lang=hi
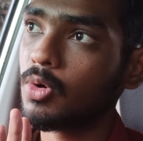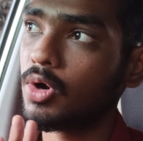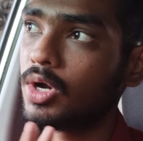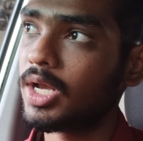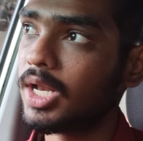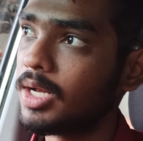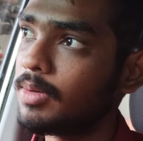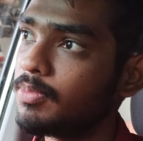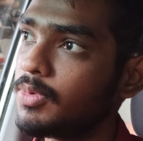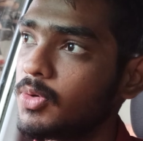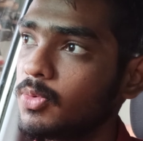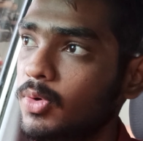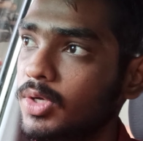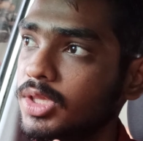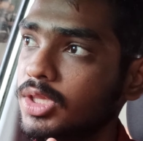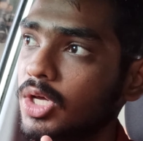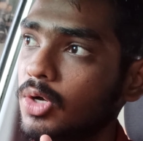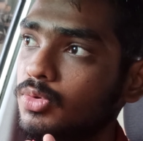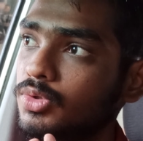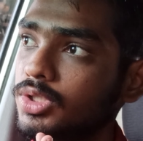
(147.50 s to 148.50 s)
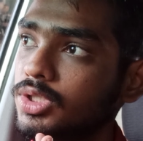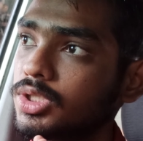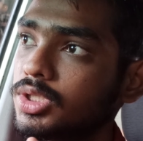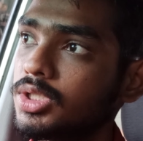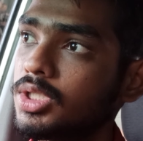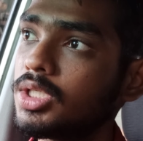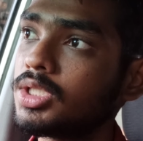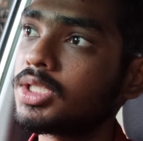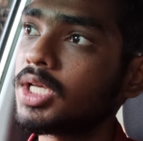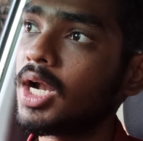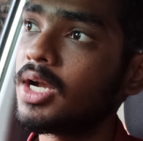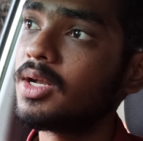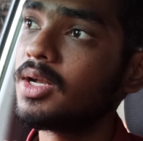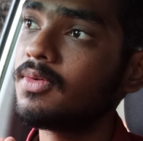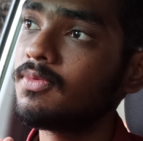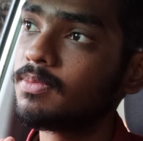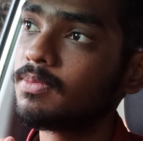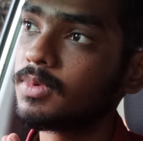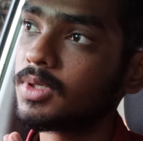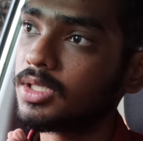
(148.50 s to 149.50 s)
ऑनलाइन भी वन थाउजेंड सिक्स
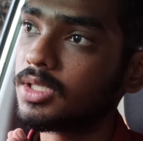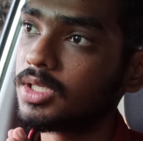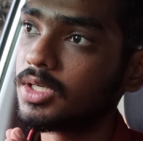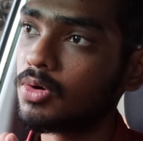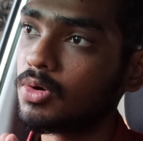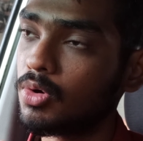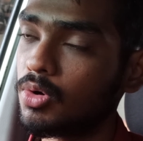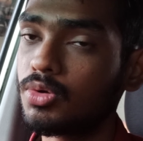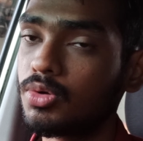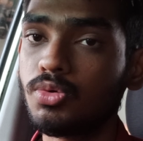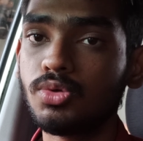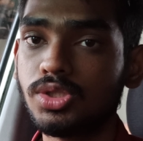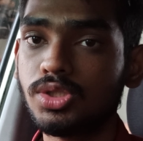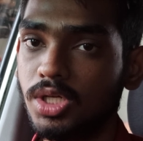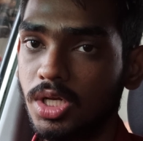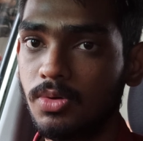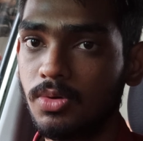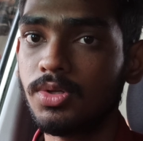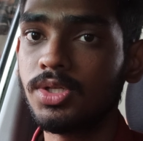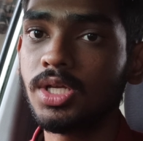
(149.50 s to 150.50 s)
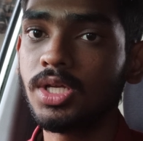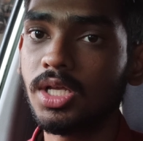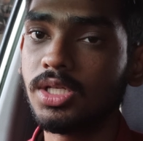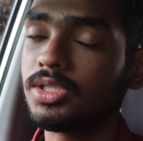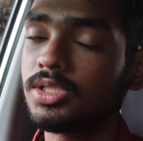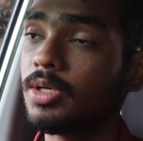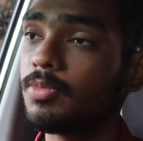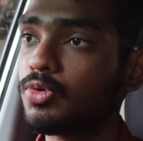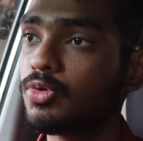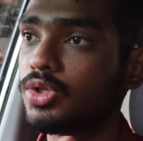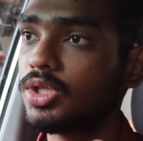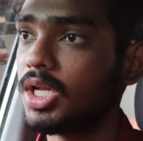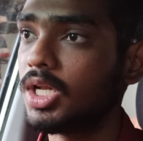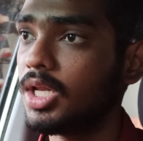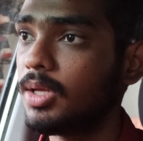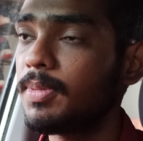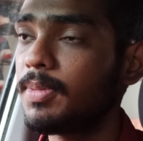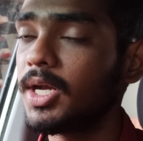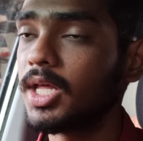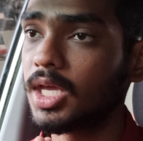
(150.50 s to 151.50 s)
हंड्रेड और कुछ डिलीवरी चार्जेस आपको
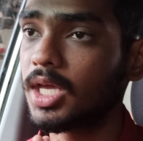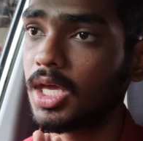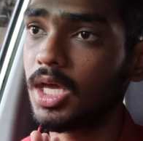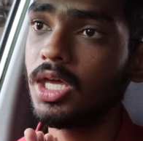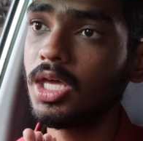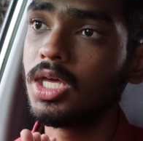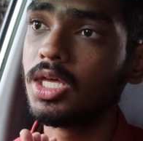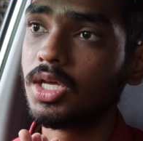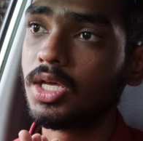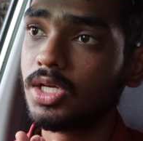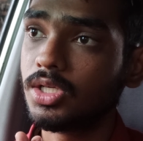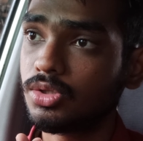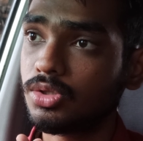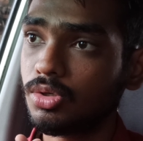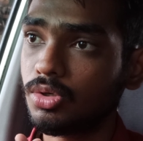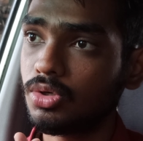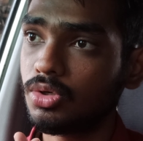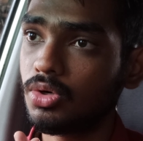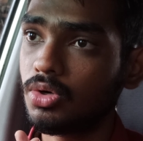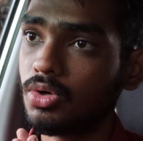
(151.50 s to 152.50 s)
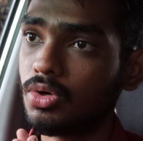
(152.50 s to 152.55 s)
देने पड़ेंगे तो